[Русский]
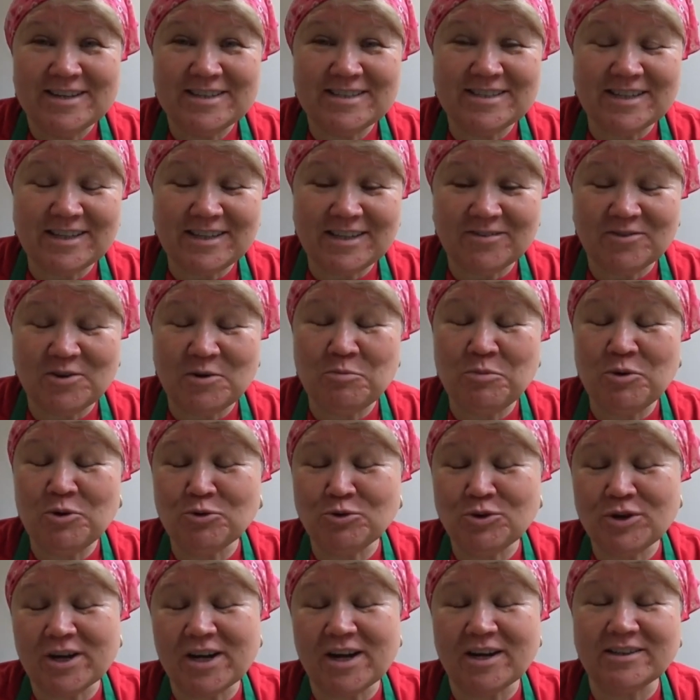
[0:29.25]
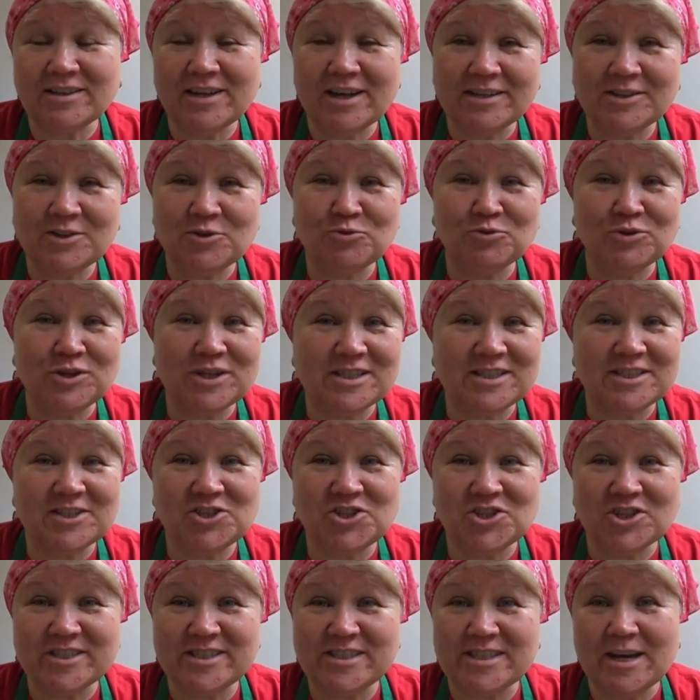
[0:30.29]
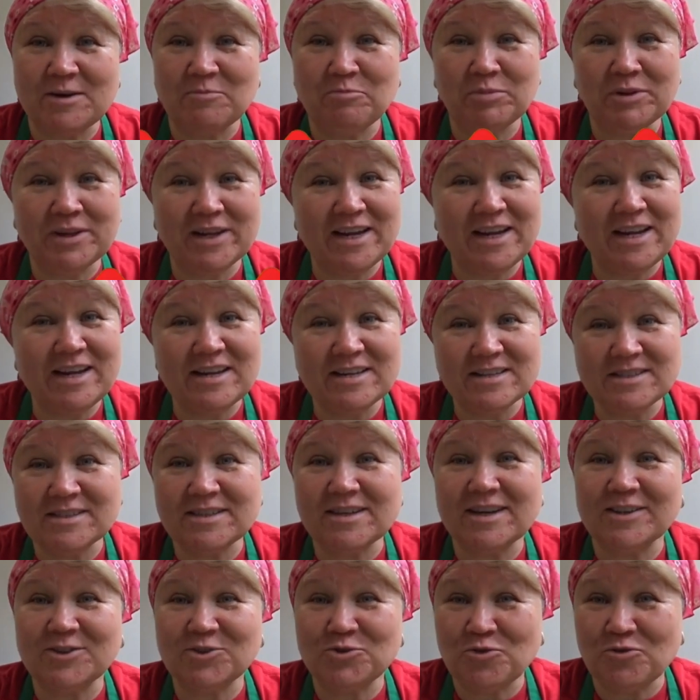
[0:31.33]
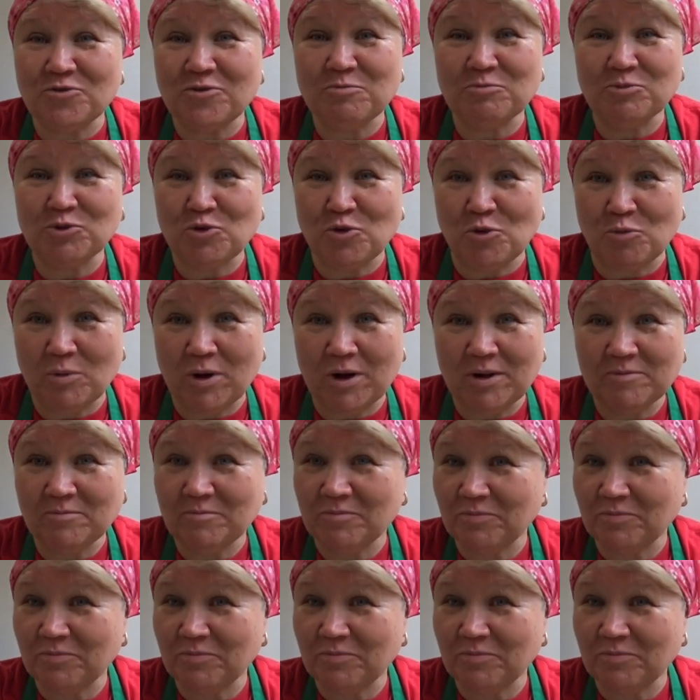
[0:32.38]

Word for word: С этого блюда когда-то у нас начался плейлист «Готовим дома».